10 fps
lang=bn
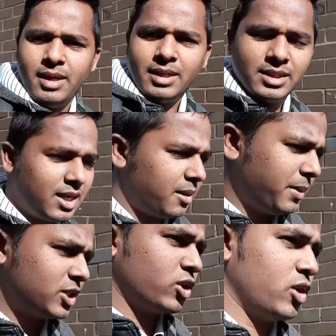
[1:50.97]
যারা
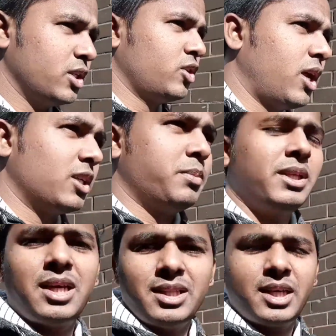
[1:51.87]
ব্যাচেলরের জন্য আসবে তাদের